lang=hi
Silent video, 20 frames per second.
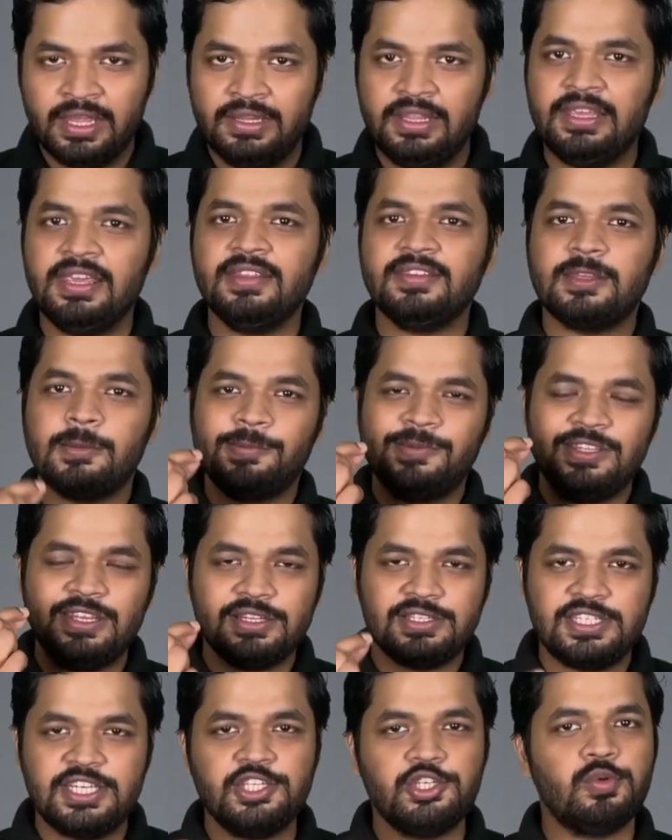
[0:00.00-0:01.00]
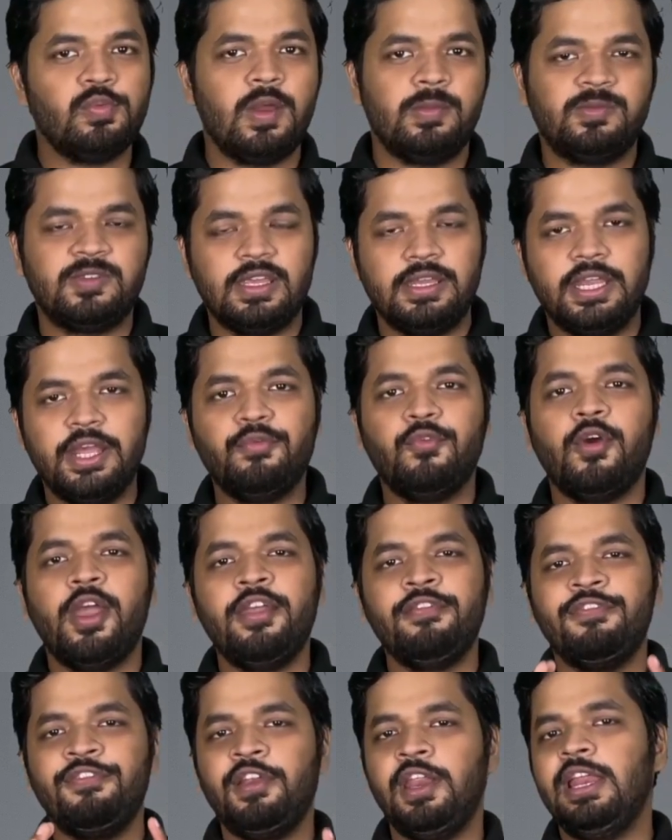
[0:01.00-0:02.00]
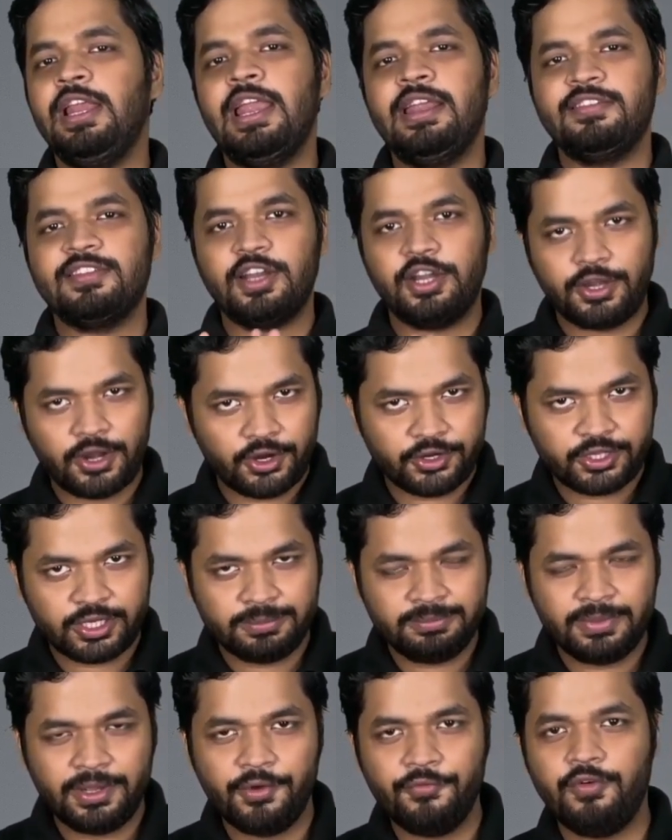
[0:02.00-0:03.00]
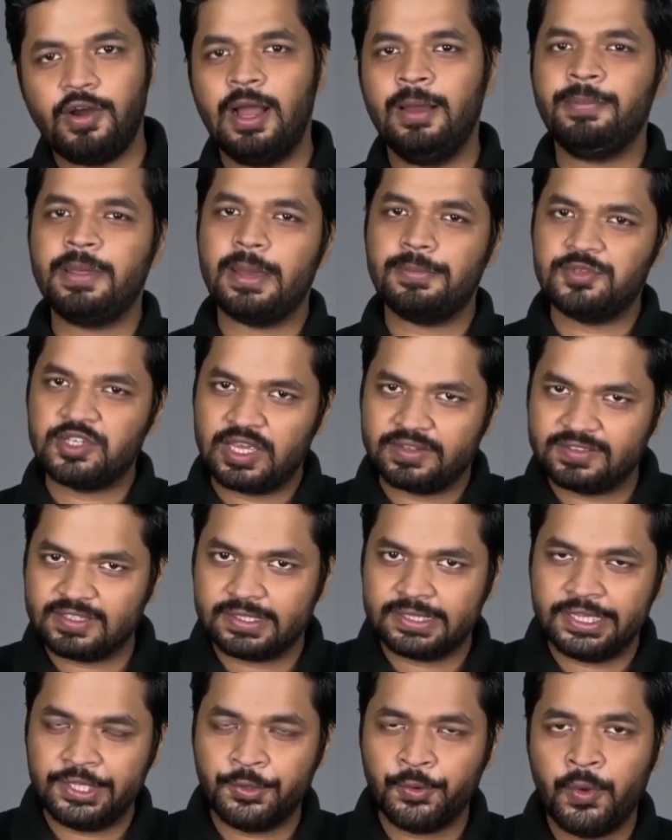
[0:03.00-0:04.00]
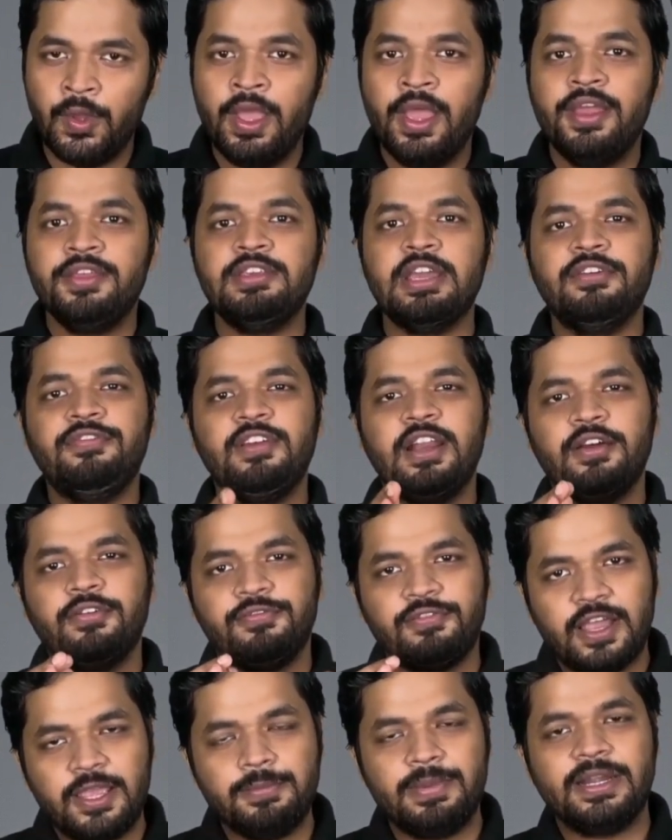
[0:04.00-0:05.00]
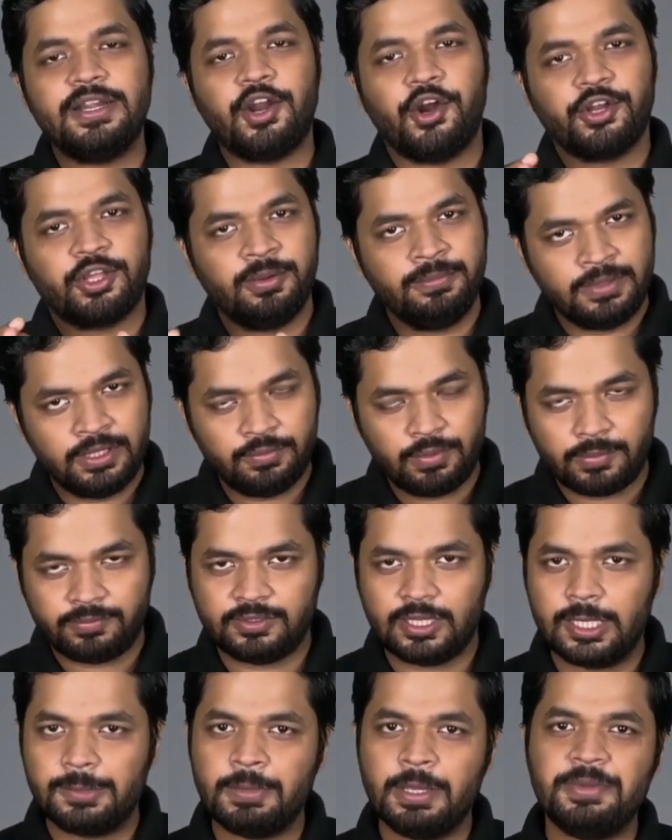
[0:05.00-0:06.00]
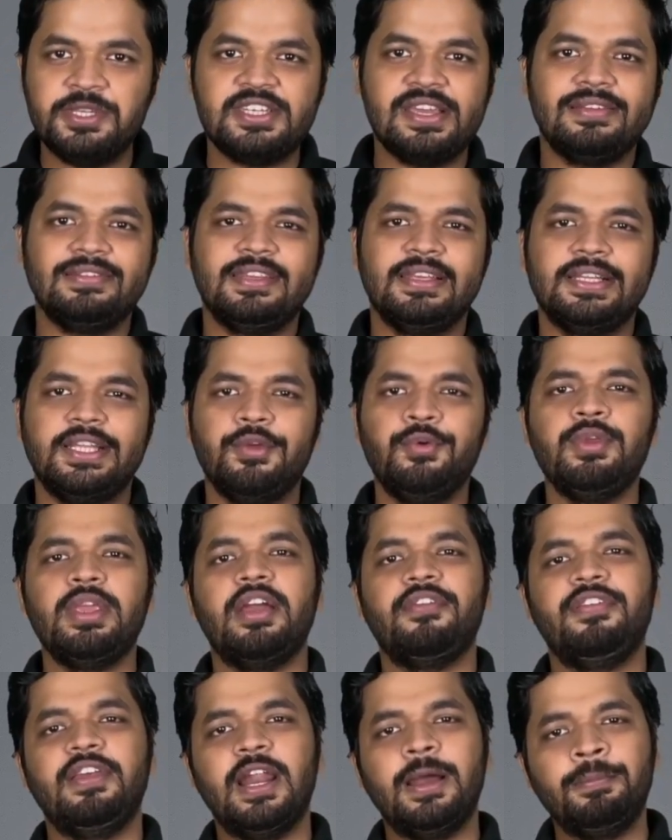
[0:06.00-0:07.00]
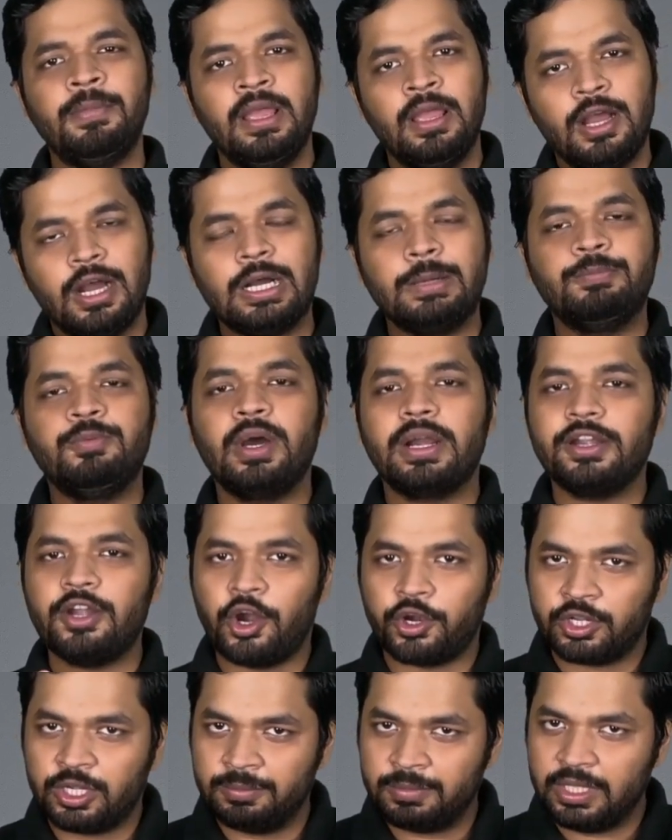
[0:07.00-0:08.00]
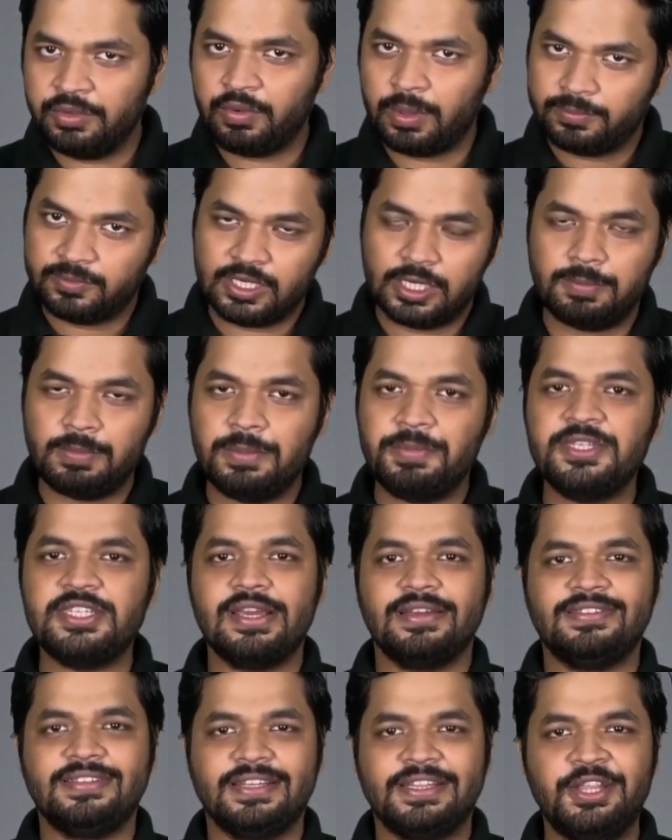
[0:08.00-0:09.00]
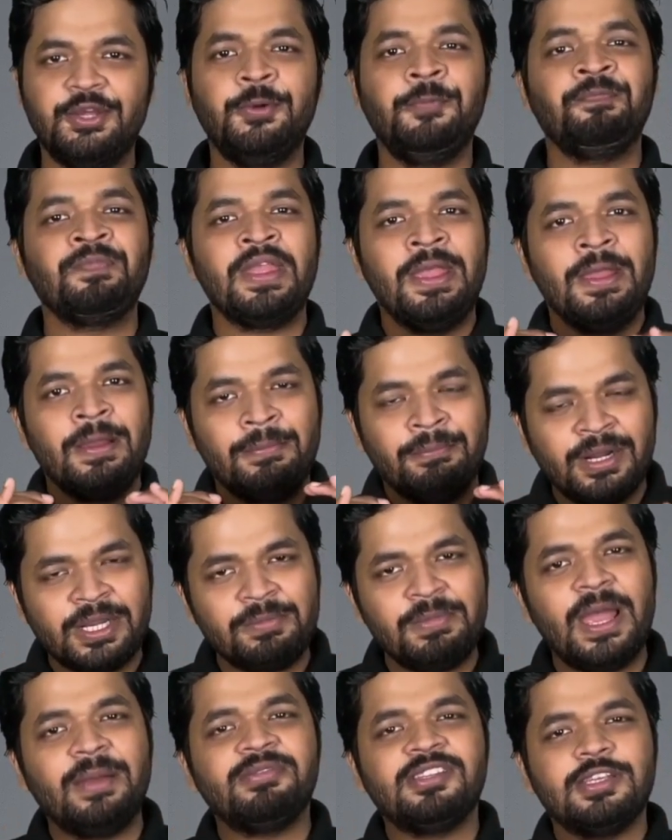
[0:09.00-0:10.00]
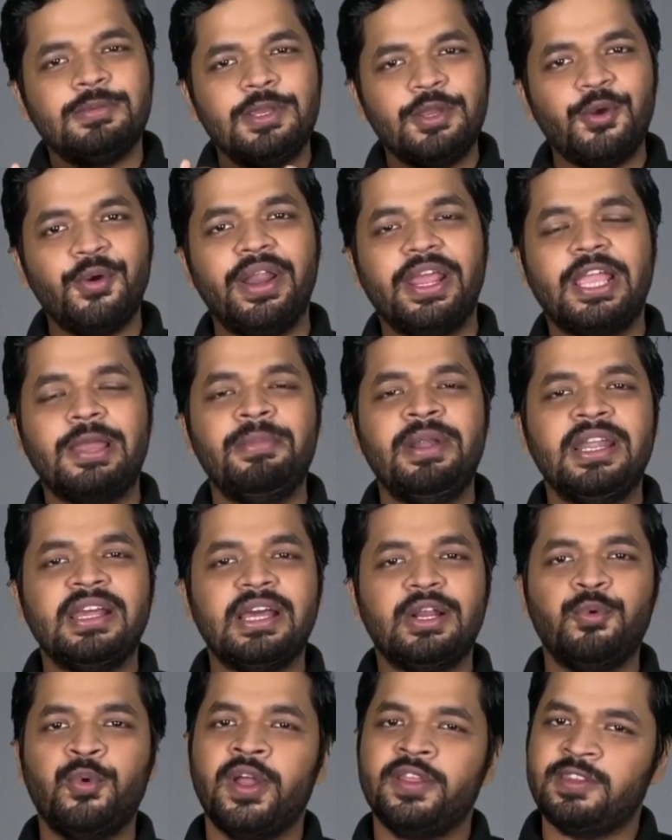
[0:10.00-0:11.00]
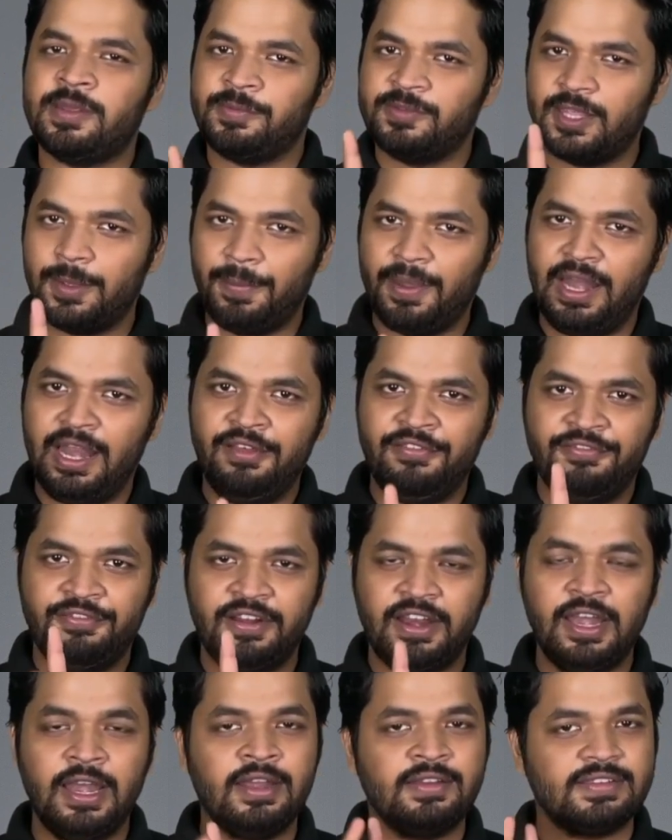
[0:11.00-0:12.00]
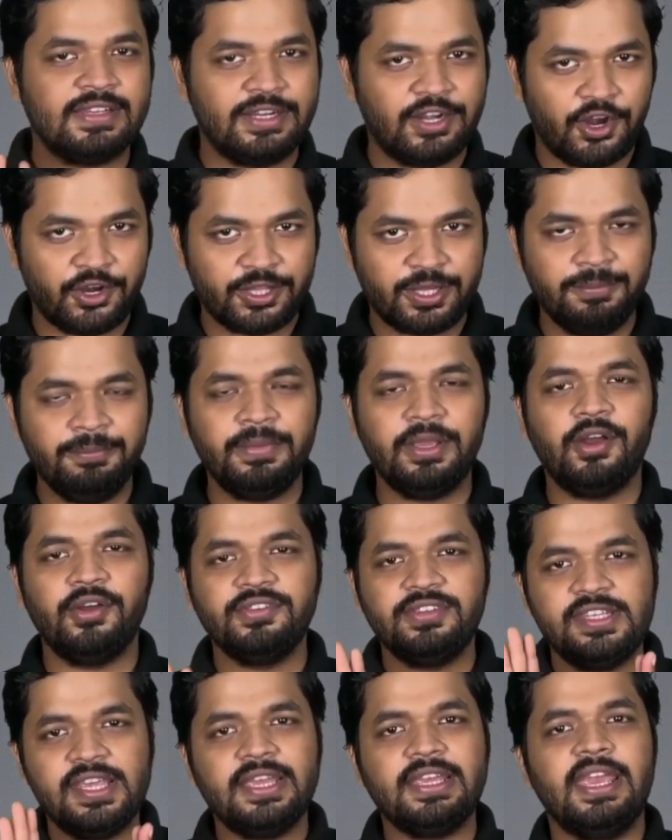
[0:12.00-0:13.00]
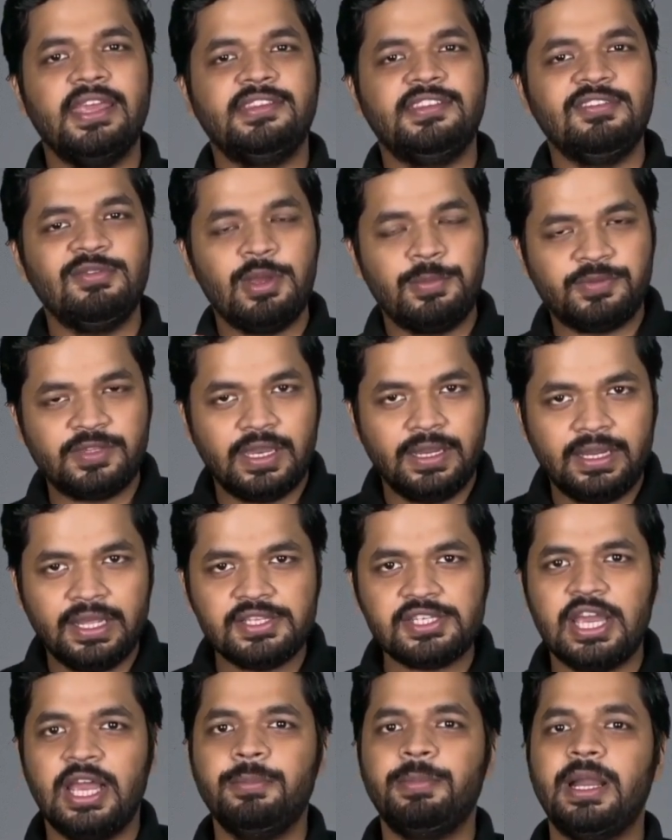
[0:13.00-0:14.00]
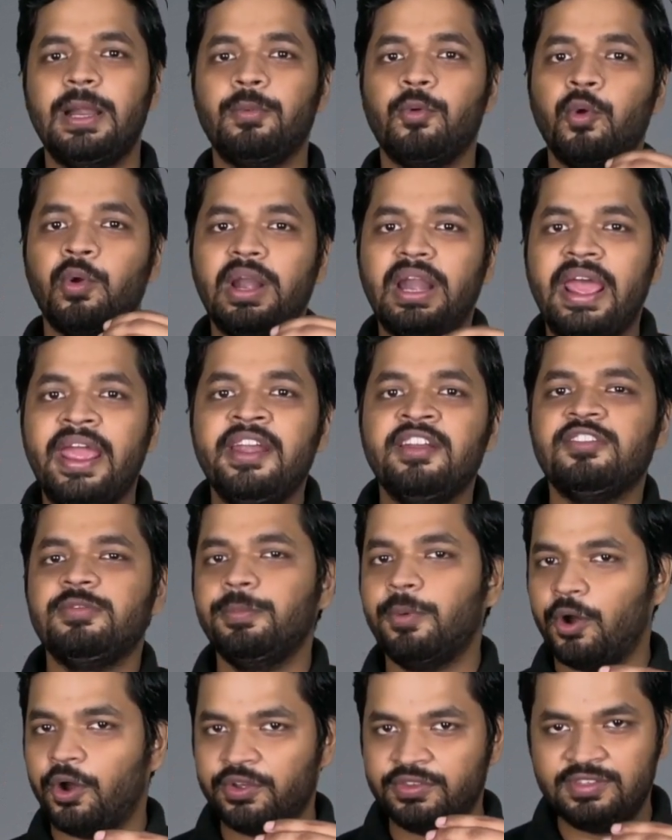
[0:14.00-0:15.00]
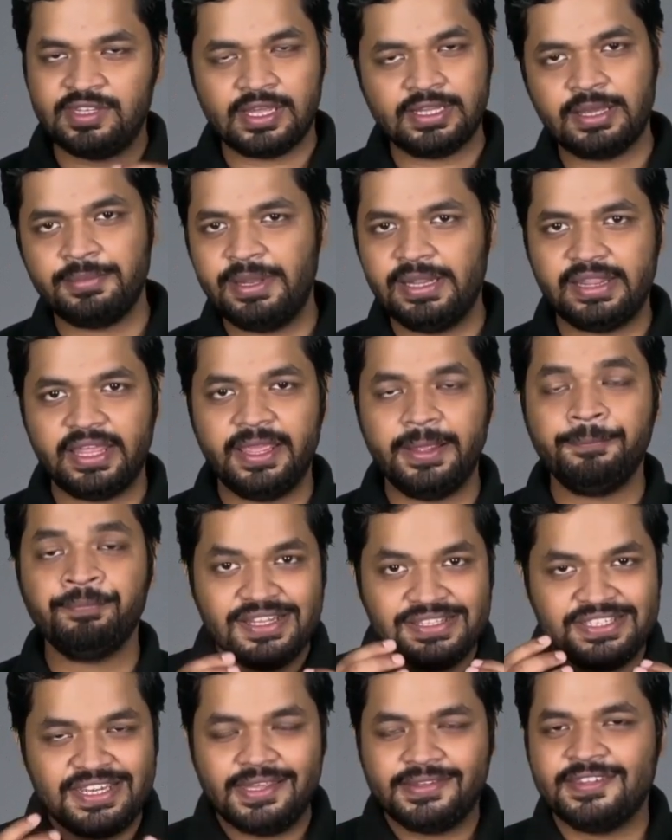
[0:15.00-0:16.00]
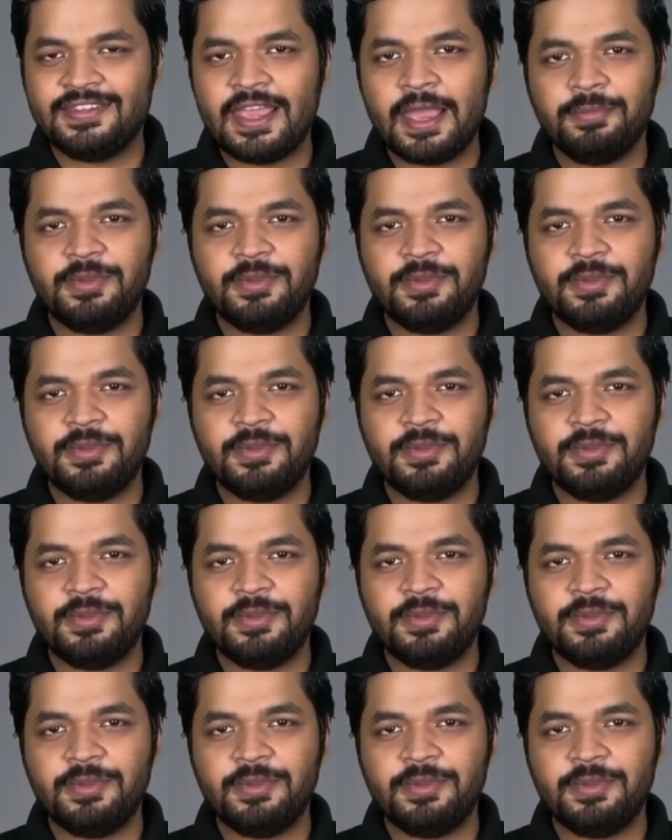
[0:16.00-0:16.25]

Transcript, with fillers: देखिए सबसे अच्छी जो वेबसाइट है वो है फ्रीलेंसर स्टार डॉट कॉम वहाँ पर आप जा सकते हो या फिर आप फाइबर डॉट कॉम की वेबसाइट में भी जा सकते हो या फिर आप अपवर्क डॉट कॉम की वेबसाइट में भी जा सकते हो बट मैं आप सभी को रेकमेंड करूंगा सबसे पहले फ्रीलेंसर डॉट कॉम बिकॉज ये एक ऐसी वेबसाइट है जहां पर आपको क्लाइंट्स बहुत ज़्यादा मिलते हैं जैसे आप